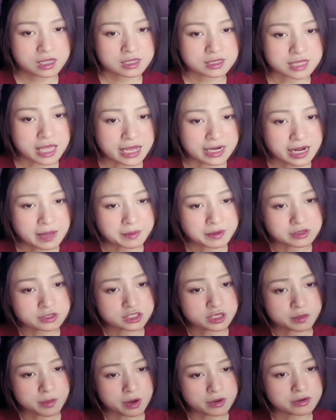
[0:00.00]
ta đáp ứng
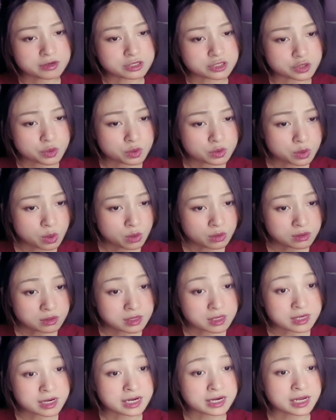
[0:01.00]
cho mọi người chỗ tốt
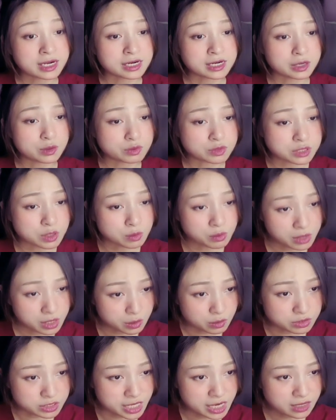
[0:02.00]
lại là liều sống
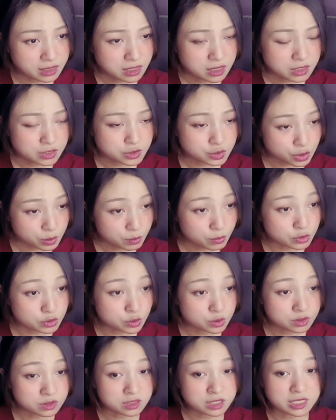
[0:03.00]
liều chết suýt một
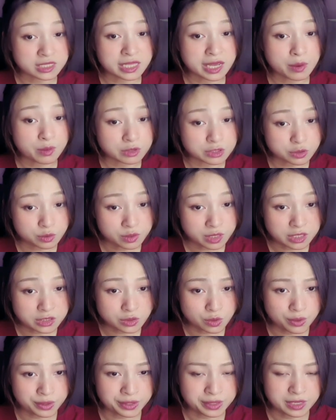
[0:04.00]
chút nữa thì teo ở chỗ này
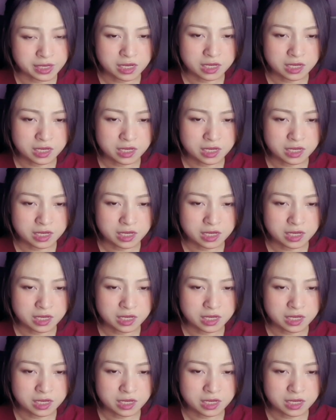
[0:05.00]
rồi